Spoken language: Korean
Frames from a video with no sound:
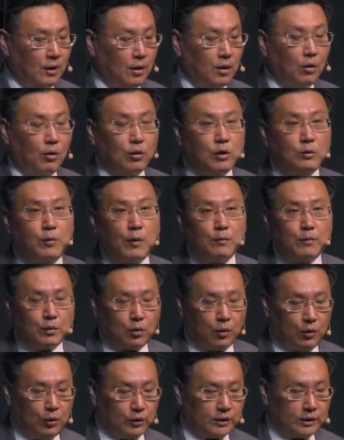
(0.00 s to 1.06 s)
오늘 보면
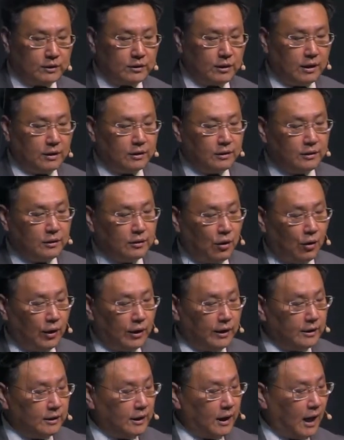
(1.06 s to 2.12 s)
골로새서에는
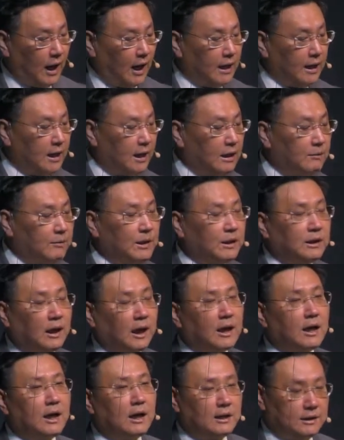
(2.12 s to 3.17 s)
너희는 하나님이
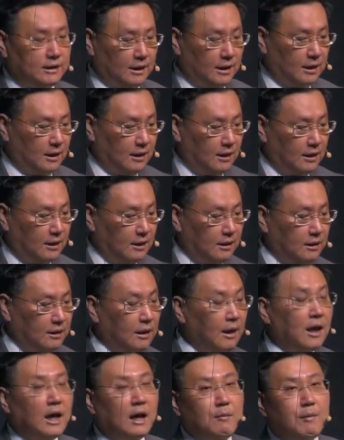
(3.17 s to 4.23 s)
택하사
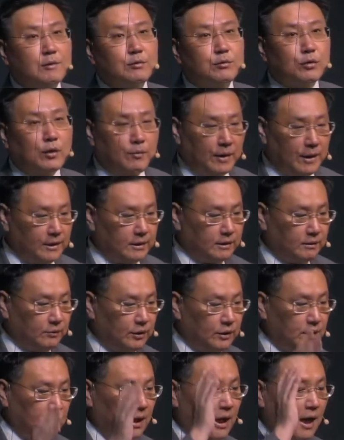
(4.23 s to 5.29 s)
에베소서의
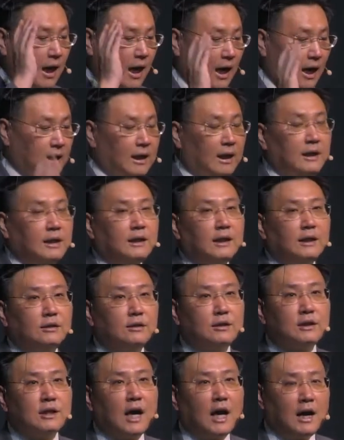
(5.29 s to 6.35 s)
말씀은 하나님께서
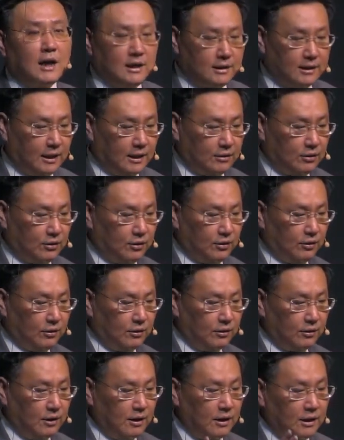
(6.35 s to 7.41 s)
창세전
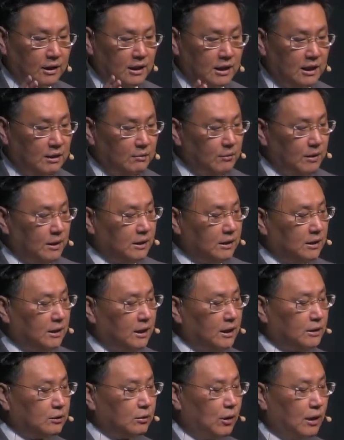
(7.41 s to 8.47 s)
이미
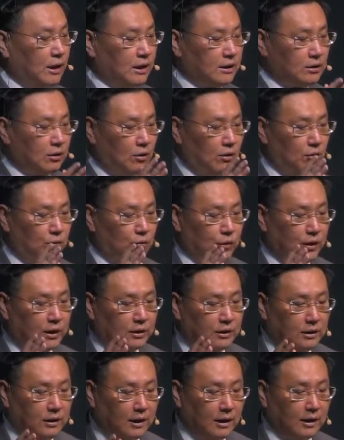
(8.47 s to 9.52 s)
그리스도 안에서
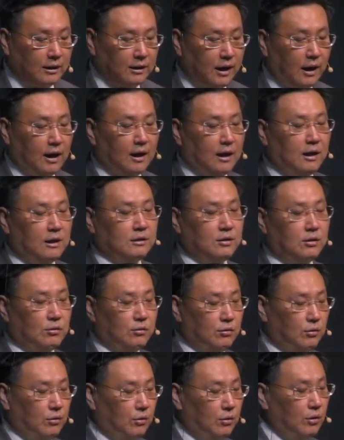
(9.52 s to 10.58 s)
우리를
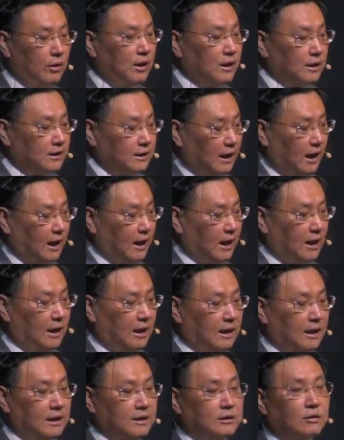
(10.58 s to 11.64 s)
택하셨고 사랑
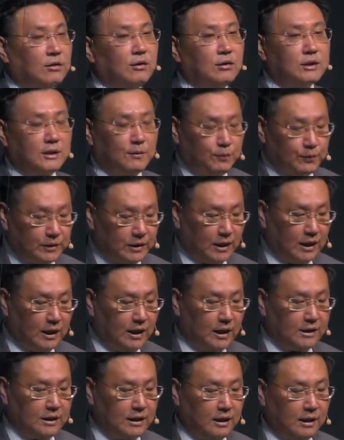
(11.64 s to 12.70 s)
안에서
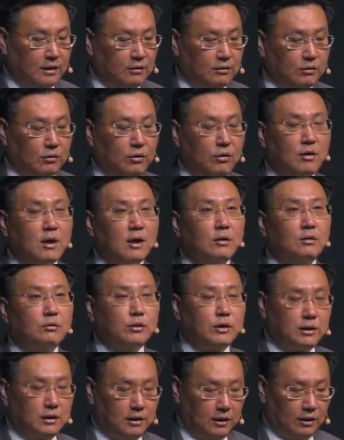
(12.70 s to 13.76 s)
십자가의 사랑으로
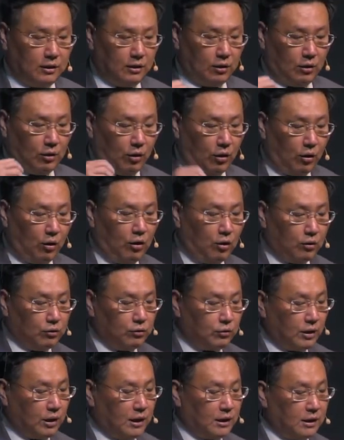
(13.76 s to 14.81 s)
우리를
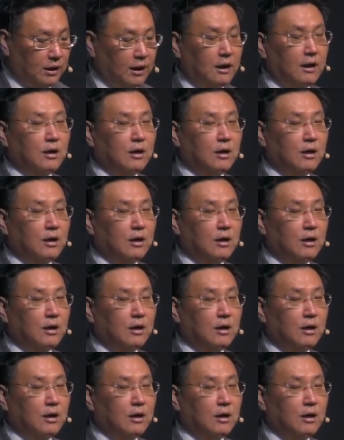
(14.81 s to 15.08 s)
거룩하게